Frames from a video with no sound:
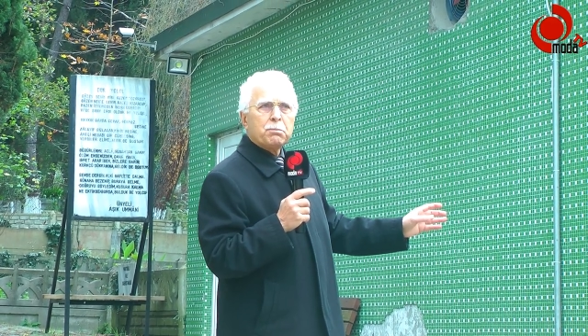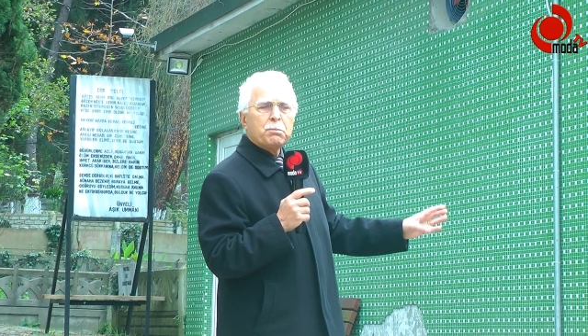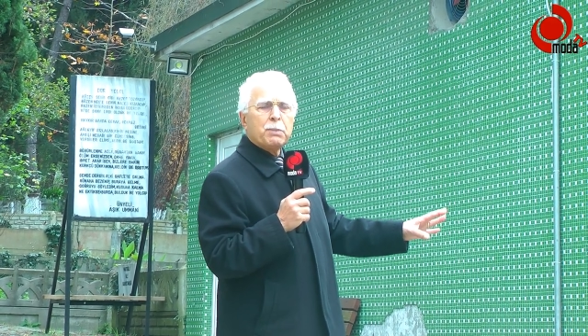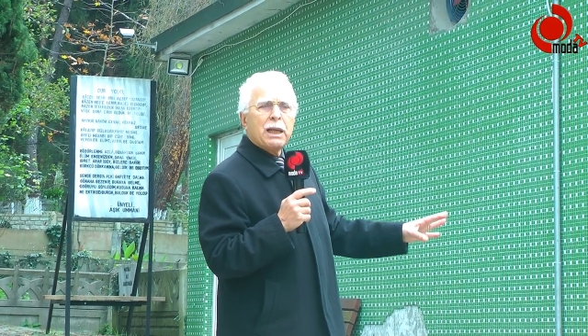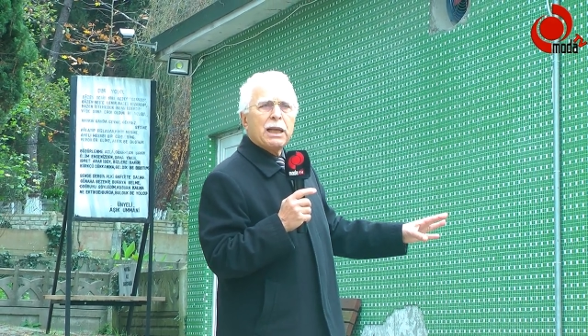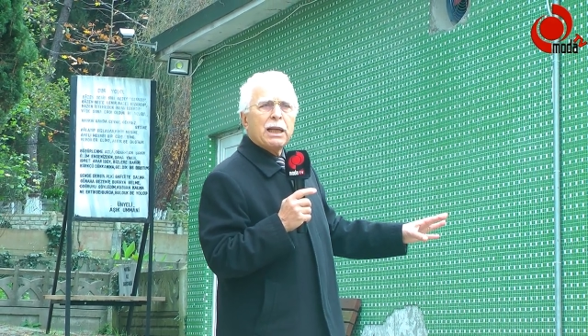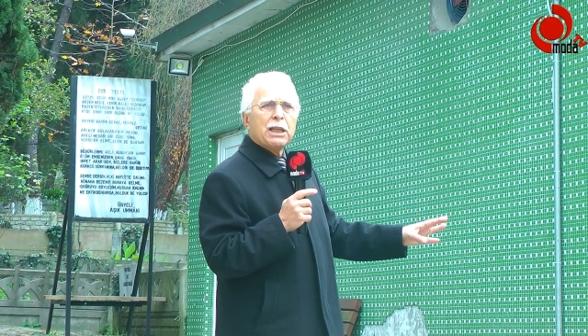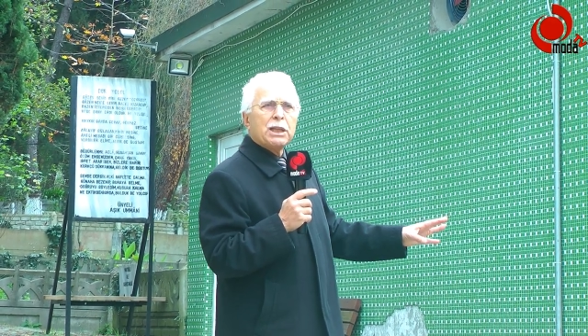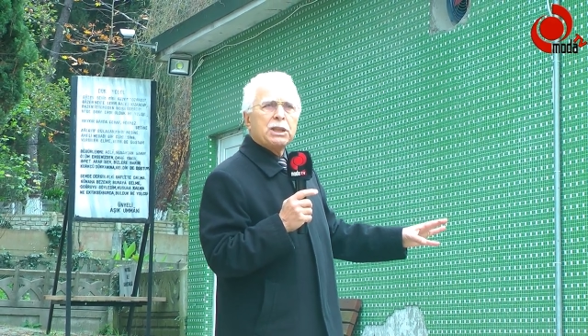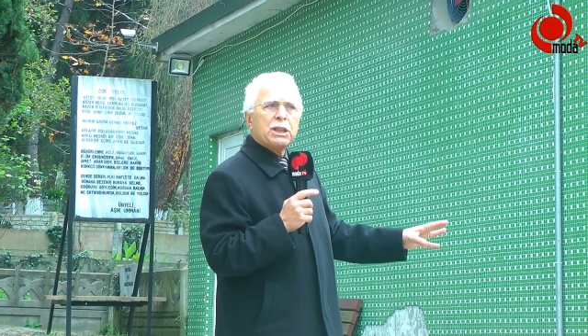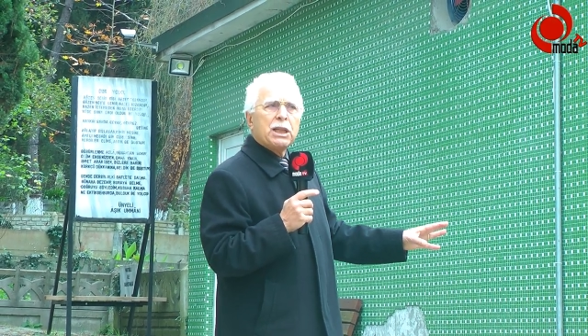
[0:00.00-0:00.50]

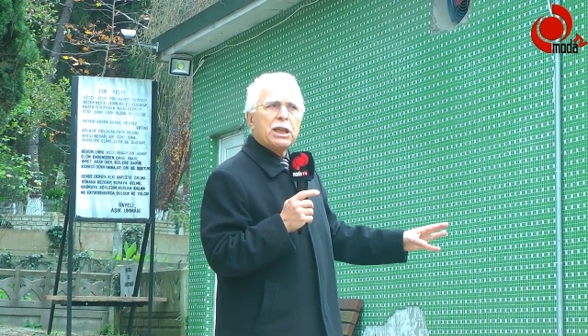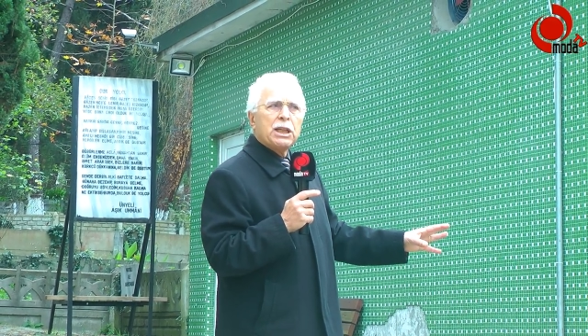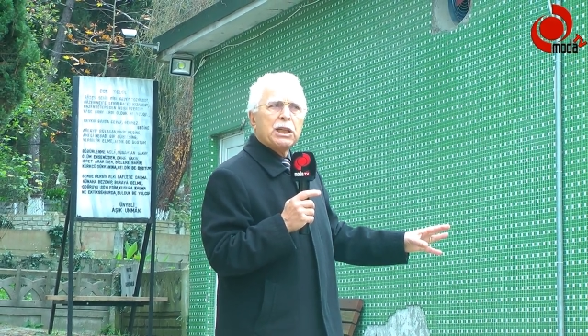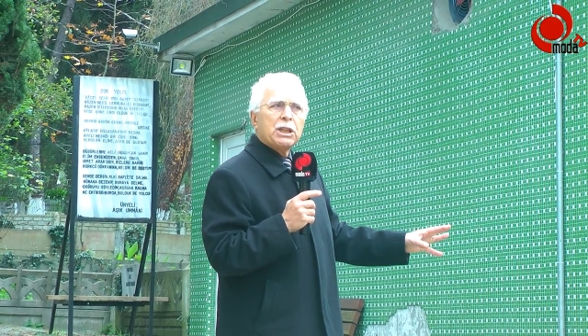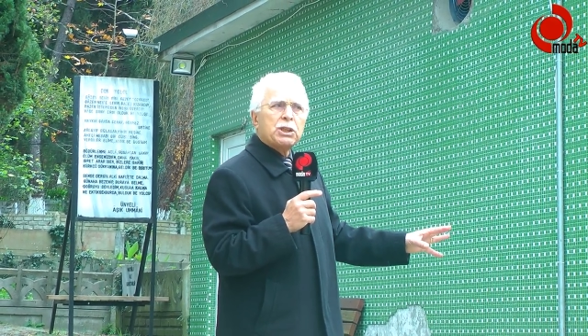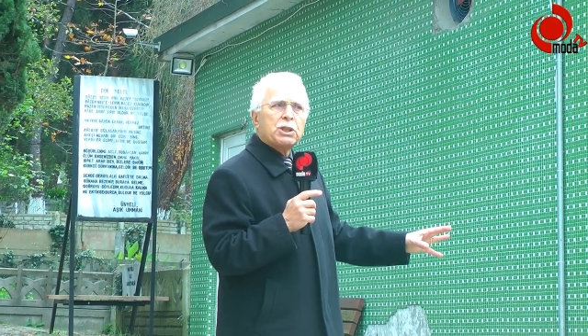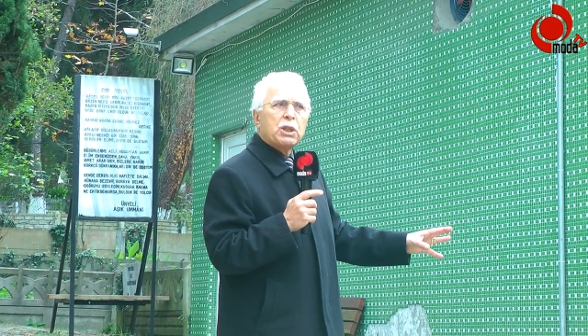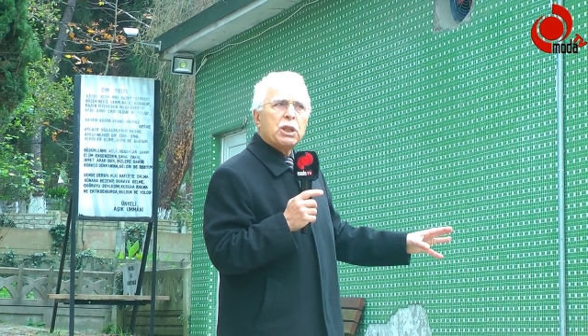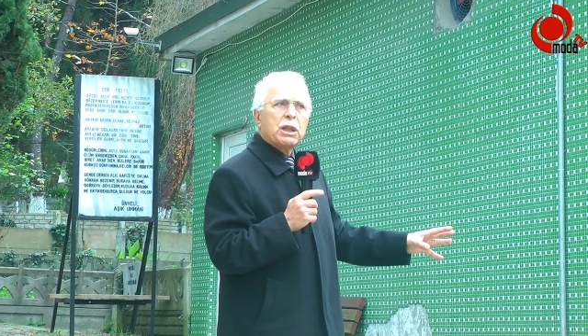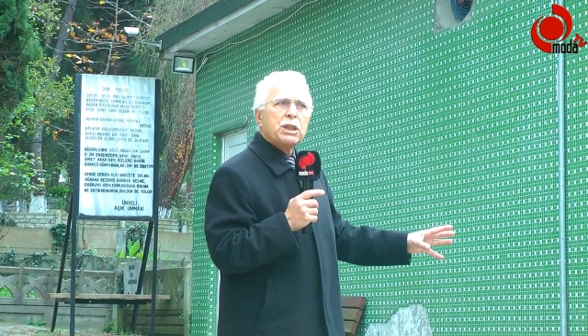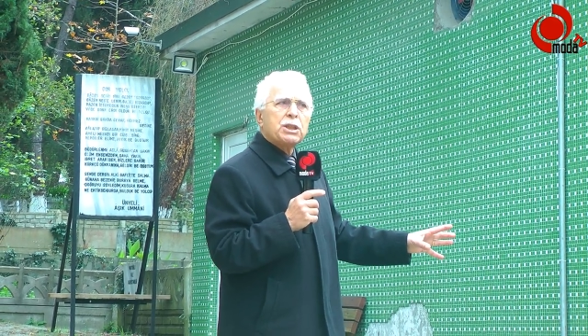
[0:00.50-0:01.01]
belediye
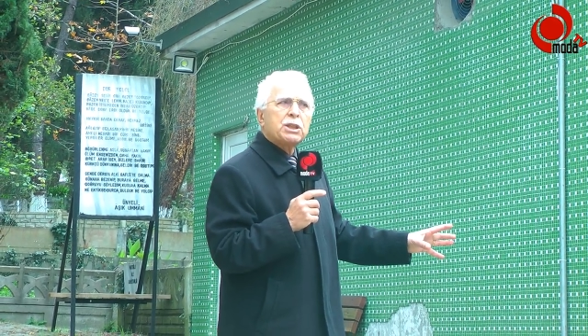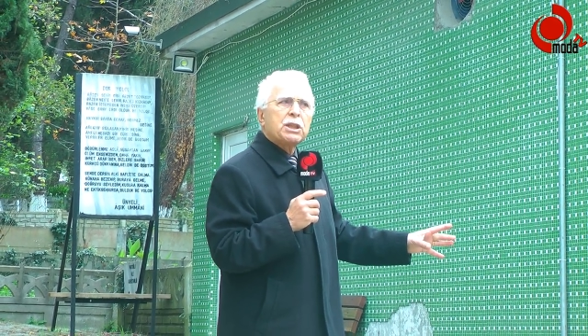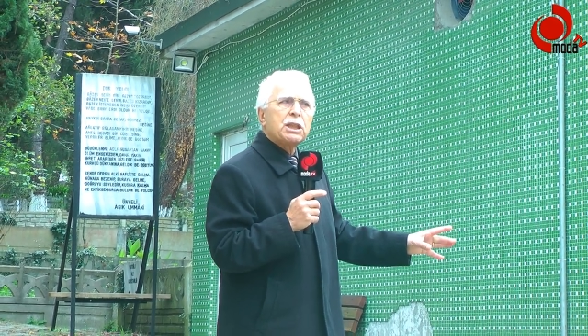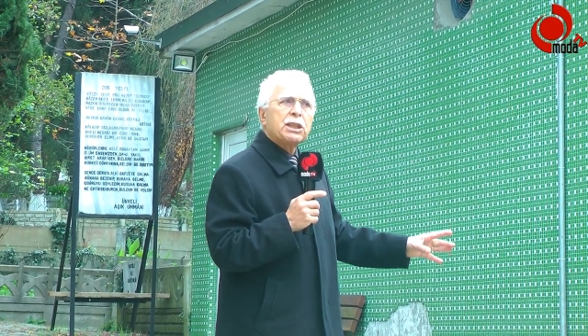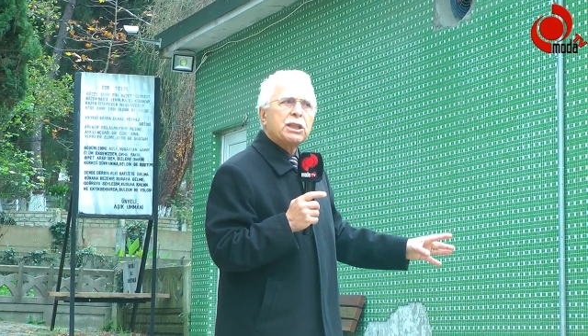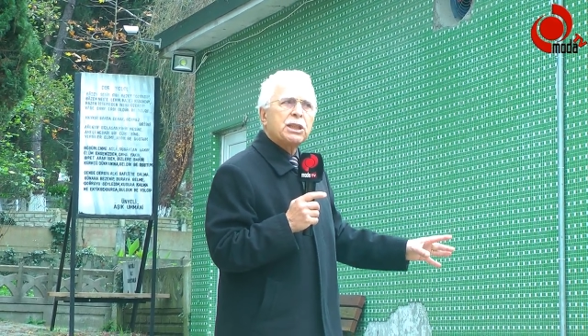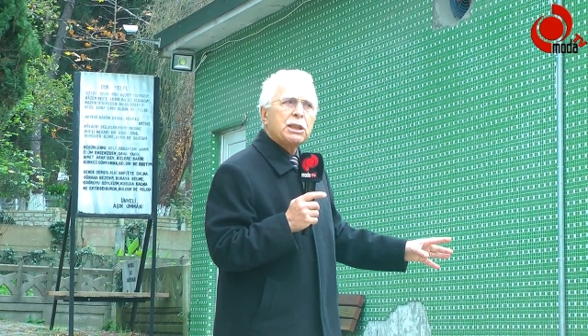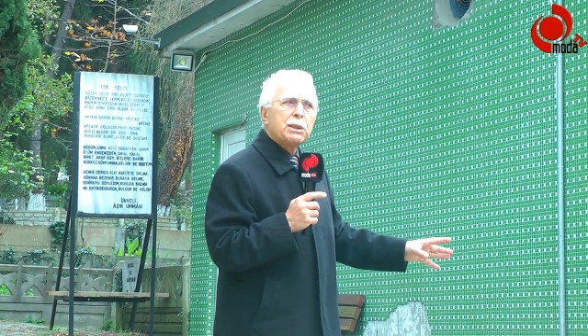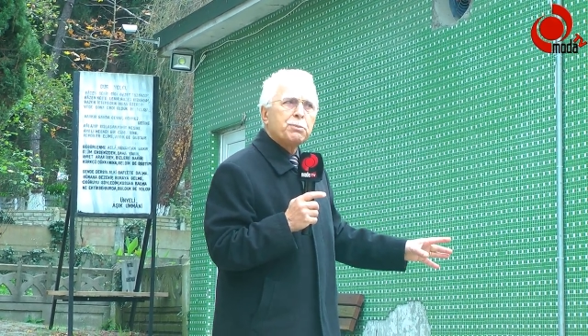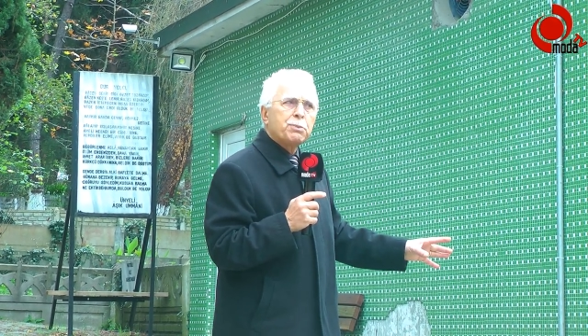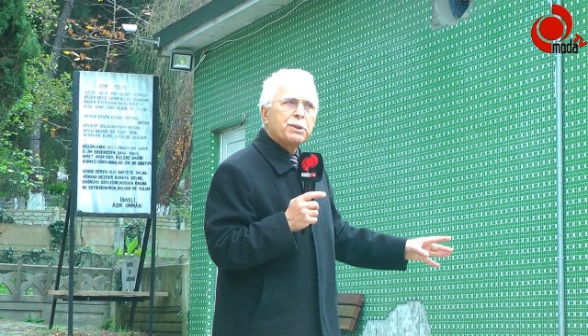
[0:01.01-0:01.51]
yetkilisi
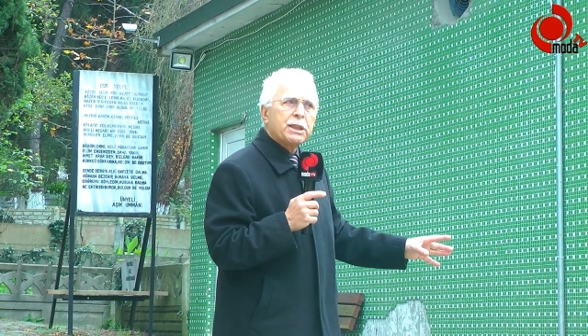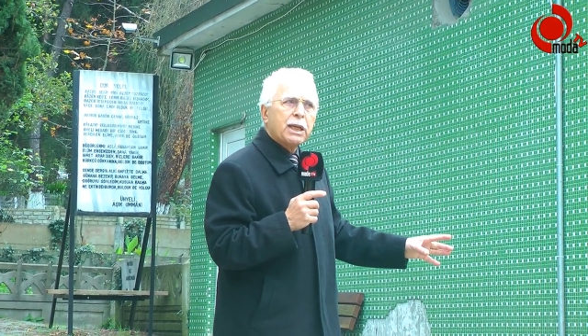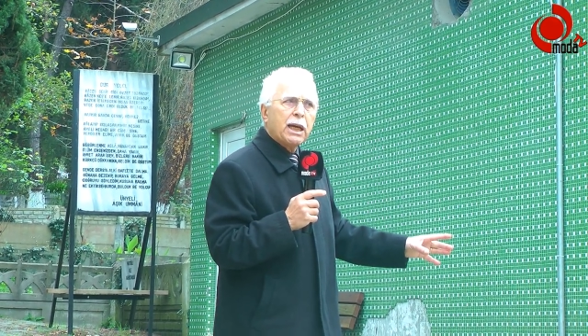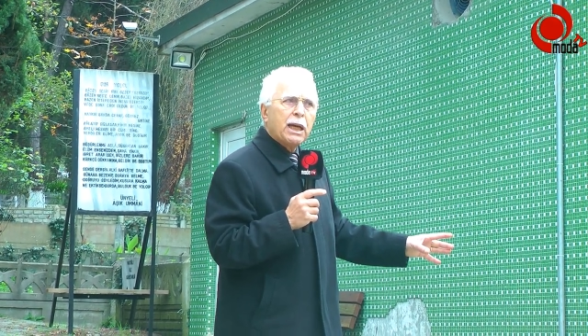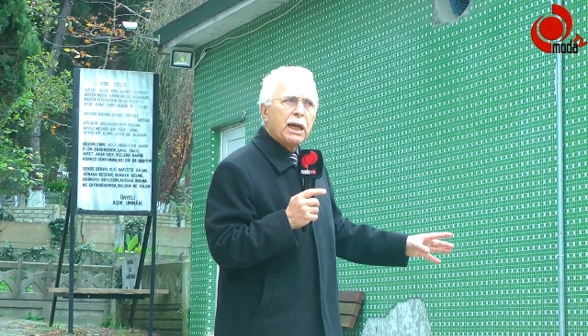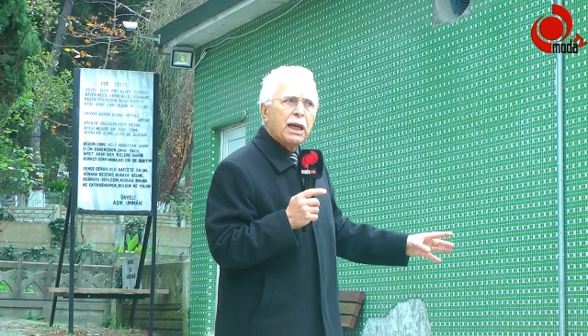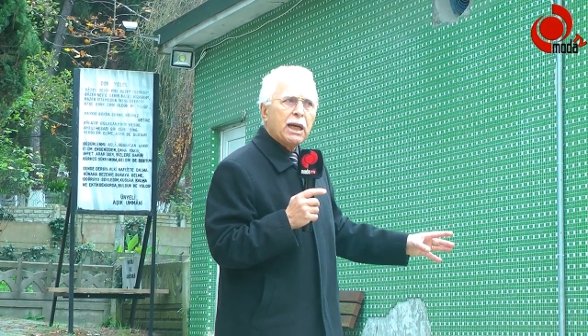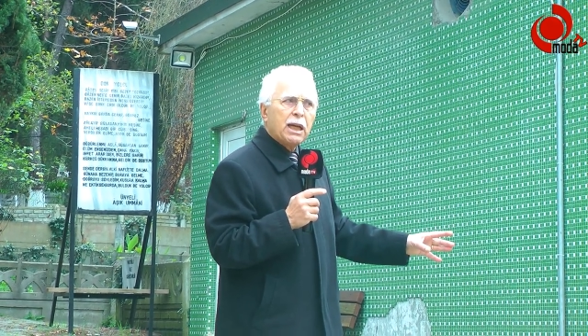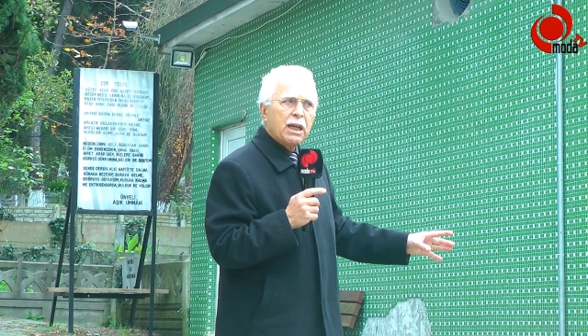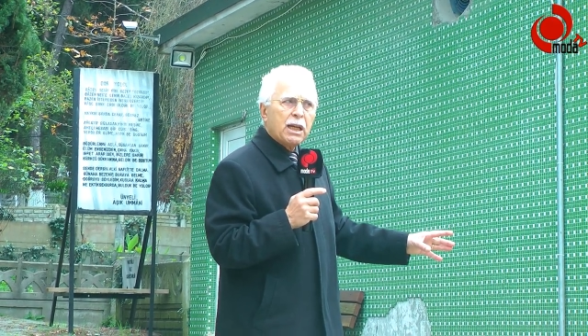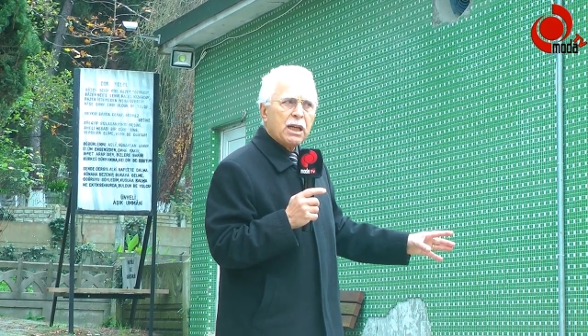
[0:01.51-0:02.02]

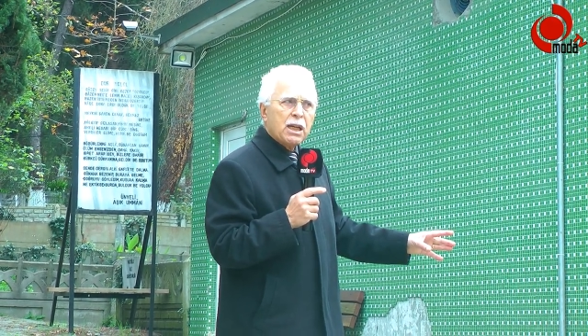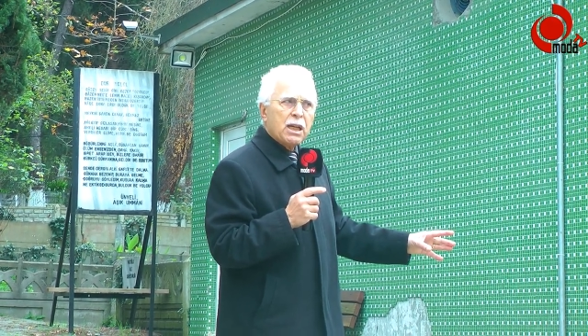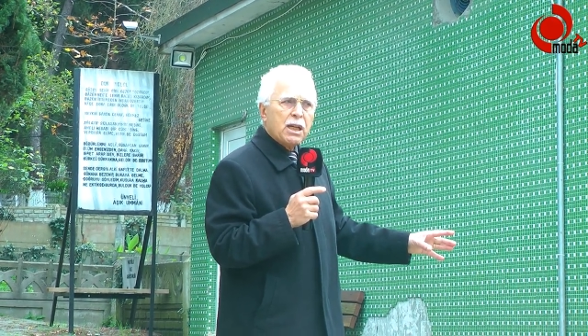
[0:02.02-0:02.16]
kimse